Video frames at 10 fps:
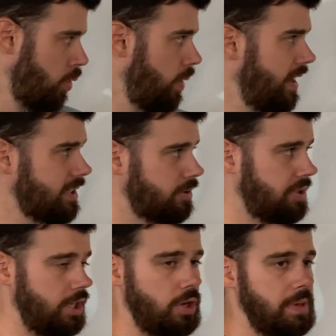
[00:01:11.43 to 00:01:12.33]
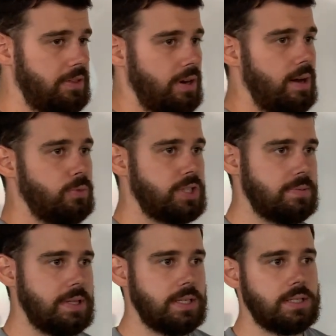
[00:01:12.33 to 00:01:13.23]
Una de las cosas que yo mencionaba muchas
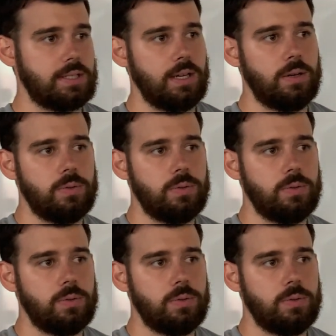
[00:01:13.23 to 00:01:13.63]
veces es que